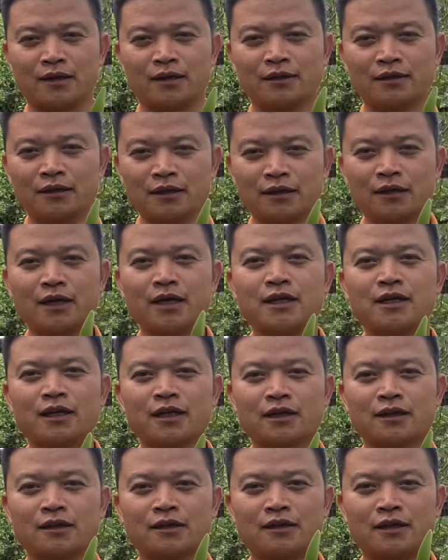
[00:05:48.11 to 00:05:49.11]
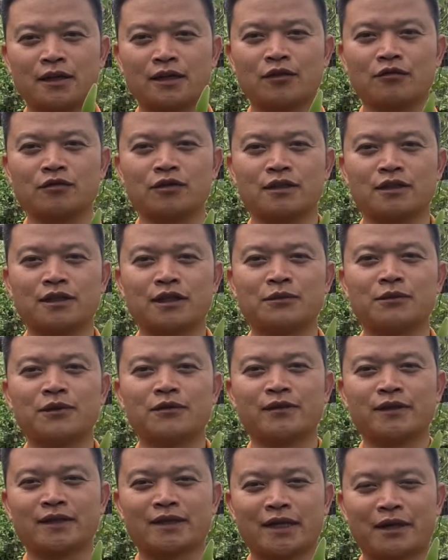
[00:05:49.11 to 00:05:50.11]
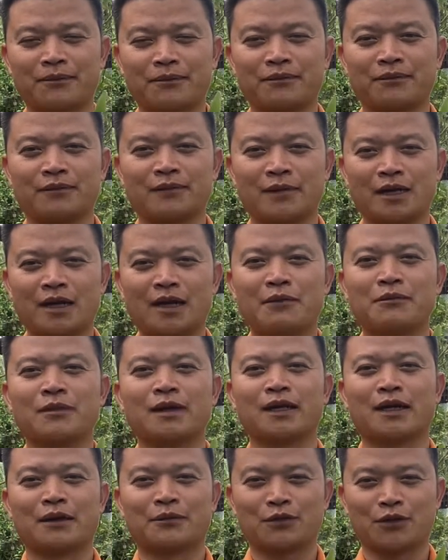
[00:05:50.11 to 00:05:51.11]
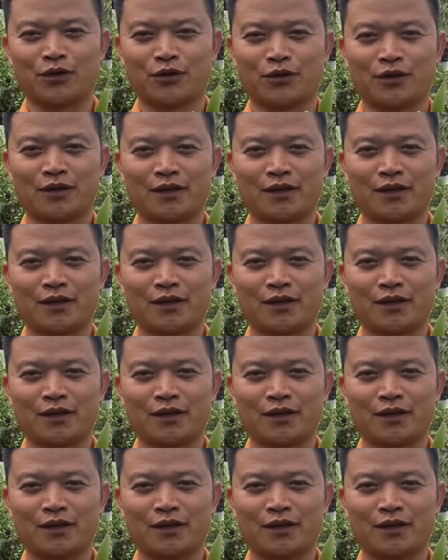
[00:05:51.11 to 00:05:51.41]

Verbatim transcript: nhưng ít nhất thì cũng được 90% đấy là mừng lắm rồi